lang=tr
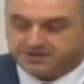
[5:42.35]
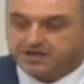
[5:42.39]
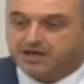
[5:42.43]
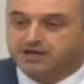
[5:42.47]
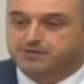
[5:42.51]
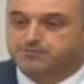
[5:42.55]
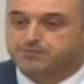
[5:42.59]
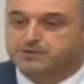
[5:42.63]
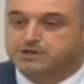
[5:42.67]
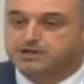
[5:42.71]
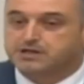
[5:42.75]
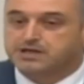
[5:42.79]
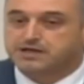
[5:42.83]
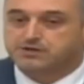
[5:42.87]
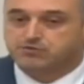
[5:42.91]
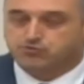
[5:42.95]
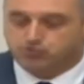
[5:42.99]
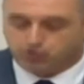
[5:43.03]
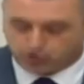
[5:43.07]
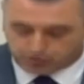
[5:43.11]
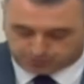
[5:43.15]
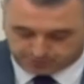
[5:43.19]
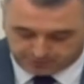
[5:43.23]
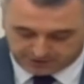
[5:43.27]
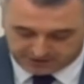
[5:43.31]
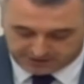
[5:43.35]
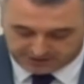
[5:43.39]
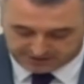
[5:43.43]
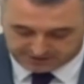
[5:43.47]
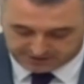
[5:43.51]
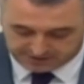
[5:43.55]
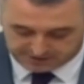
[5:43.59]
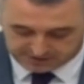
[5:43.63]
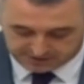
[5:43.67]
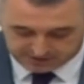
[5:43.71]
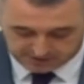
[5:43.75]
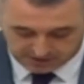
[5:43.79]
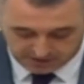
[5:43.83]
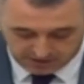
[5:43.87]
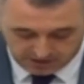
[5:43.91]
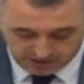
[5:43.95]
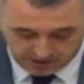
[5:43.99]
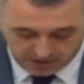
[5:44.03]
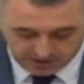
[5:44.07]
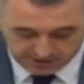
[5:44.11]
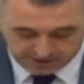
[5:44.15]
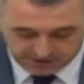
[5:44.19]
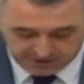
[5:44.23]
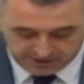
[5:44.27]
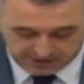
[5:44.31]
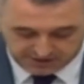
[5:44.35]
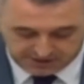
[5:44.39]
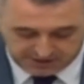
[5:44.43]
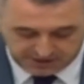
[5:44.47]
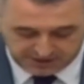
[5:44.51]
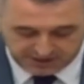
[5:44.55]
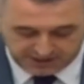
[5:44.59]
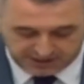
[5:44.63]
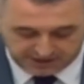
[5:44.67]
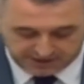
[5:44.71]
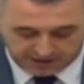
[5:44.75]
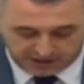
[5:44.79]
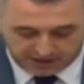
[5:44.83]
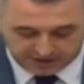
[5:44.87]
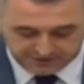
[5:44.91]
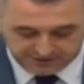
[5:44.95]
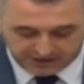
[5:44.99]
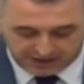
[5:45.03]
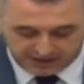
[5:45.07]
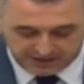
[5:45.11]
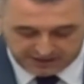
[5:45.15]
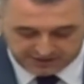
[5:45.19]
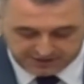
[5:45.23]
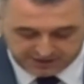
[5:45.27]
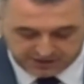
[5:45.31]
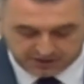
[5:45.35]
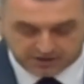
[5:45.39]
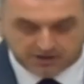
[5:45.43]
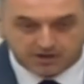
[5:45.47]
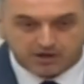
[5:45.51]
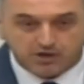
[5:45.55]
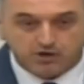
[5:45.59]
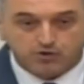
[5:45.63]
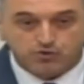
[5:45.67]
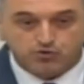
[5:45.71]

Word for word: tek millet Türk milletidir gittiği yere adaleti,